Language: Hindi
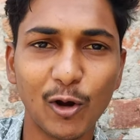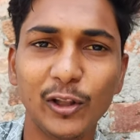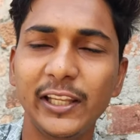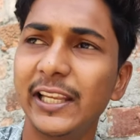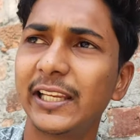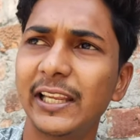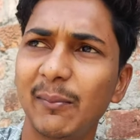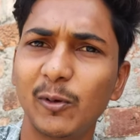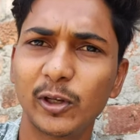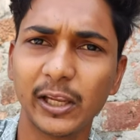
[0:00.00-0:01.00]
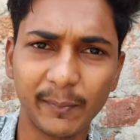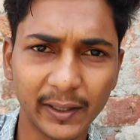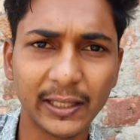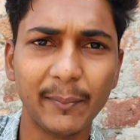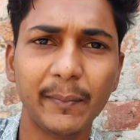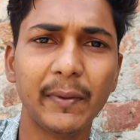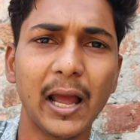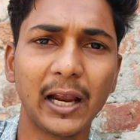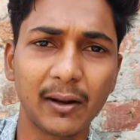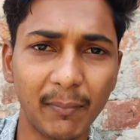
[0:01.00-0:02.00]
माहौल नहीं है कि हम लोग कैमरे के सामने में
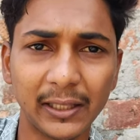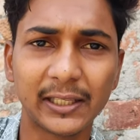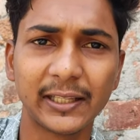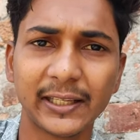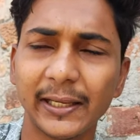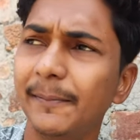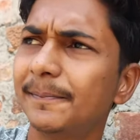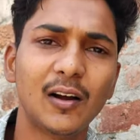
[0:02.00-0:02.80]
आकर बात कर सकें